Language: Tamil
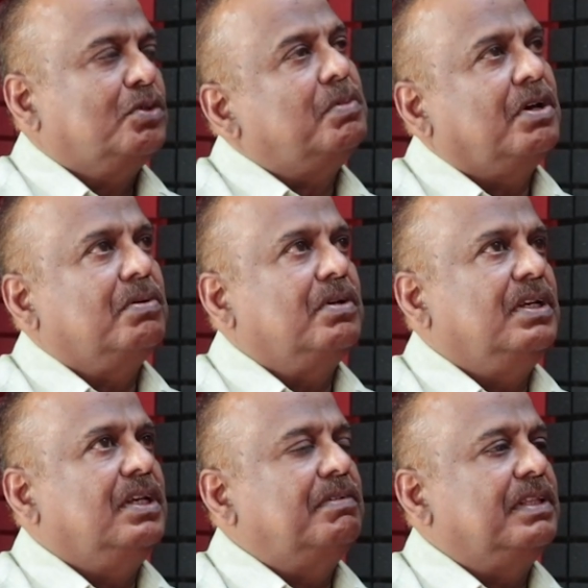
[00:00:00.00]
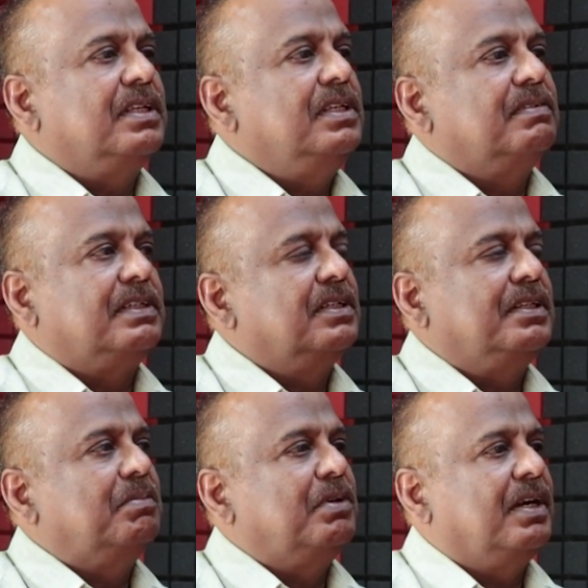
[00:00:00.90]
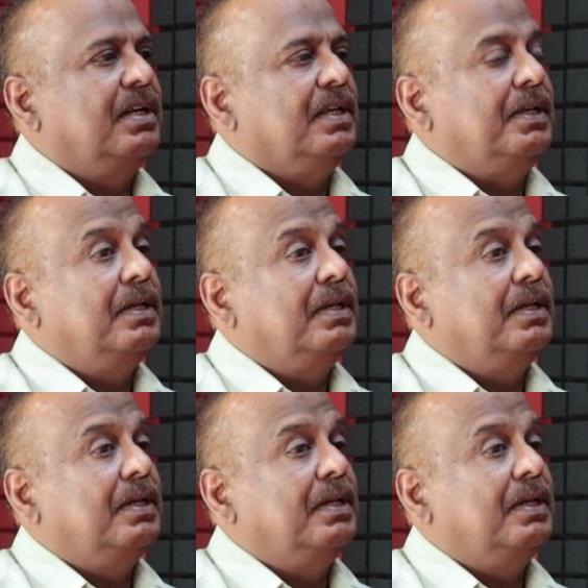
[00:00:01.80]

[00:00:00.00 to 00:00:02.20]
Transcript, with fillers: சுமார் ஒரு இருபத்தஞ்சி வருஷத்துக்கு முன்னாடி